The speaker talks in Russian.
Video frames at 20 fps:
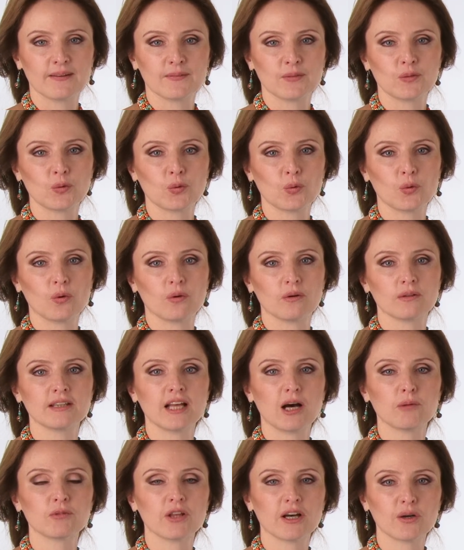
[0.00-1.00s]
но
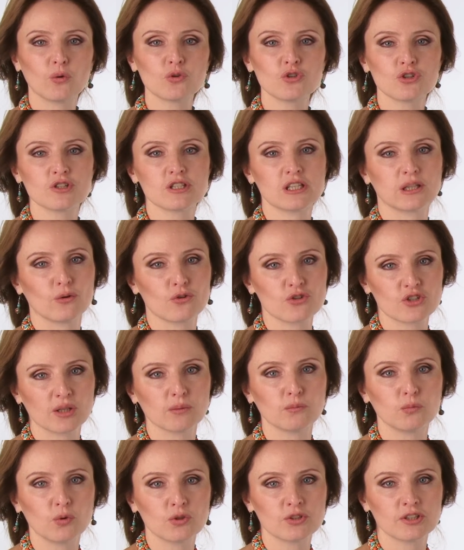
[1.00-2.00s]
нам так очень
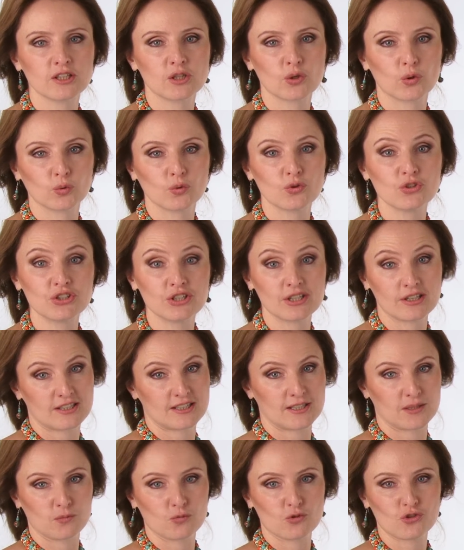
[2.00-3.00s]
сложно будет затронуть
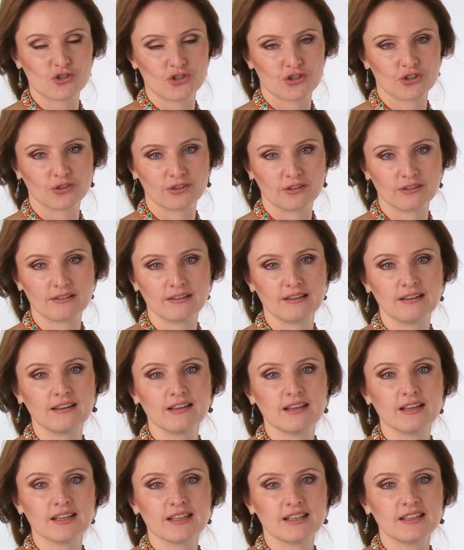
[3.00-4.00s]
сердце мужчины.
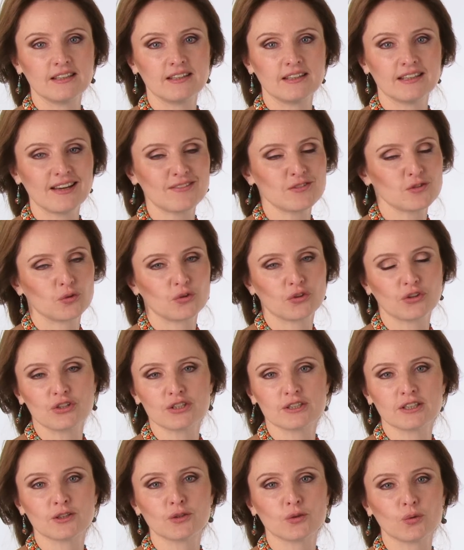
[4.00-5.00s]
И я
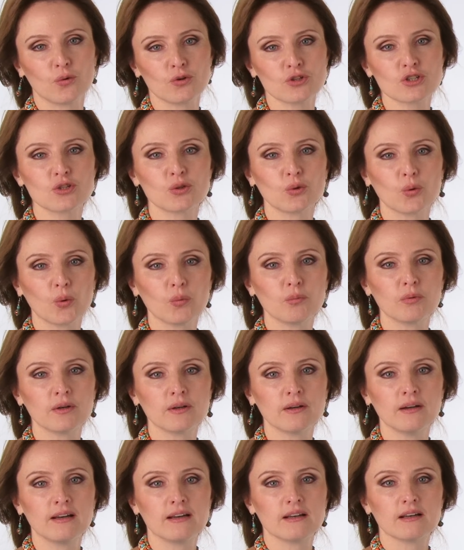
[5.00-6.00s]
все-таки за то,
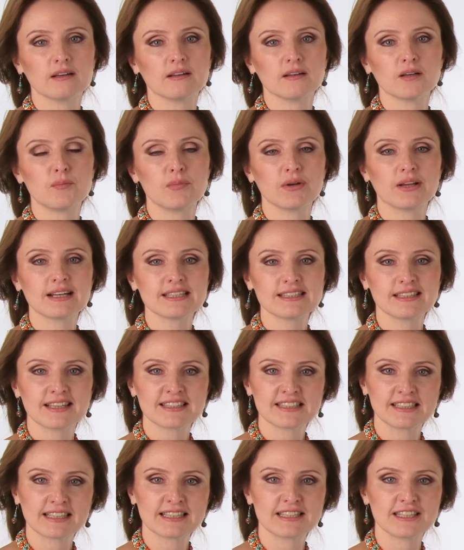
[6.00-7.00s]
чтобы э,
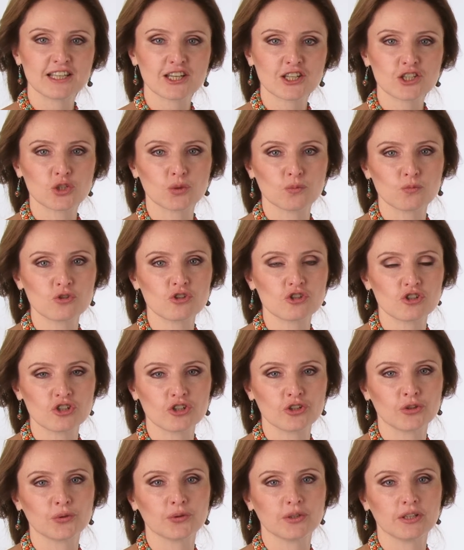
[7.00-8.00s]
прикасаться к сердцу
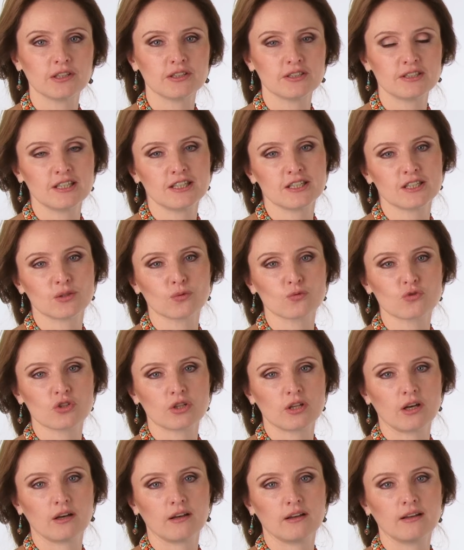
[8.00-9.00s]
мужчины, и здесь
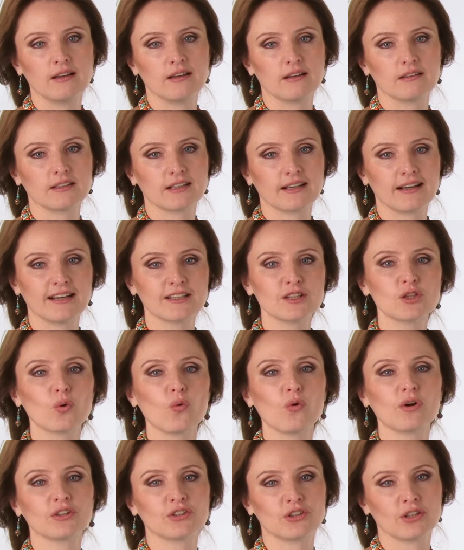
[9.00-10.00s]
нужна такая
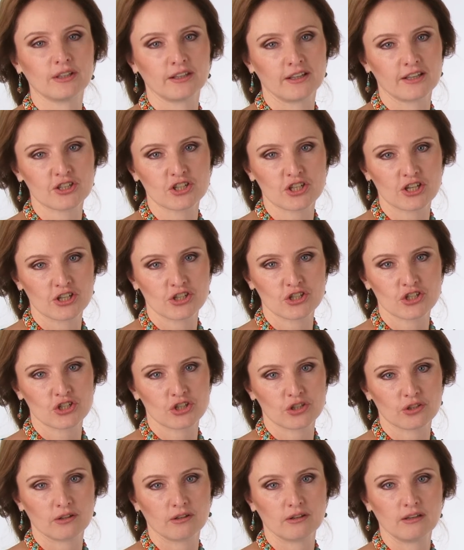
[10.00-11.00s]
трогательная
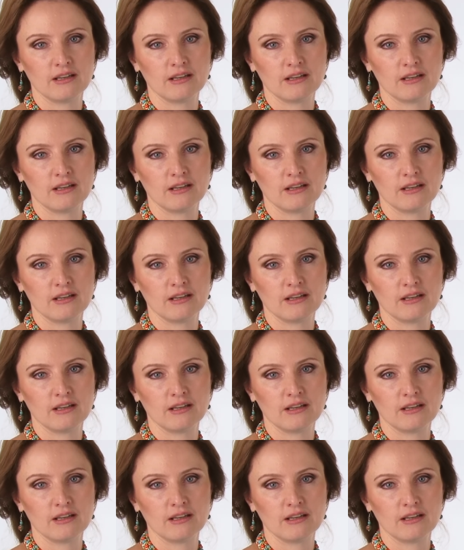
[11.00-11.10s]
женщина.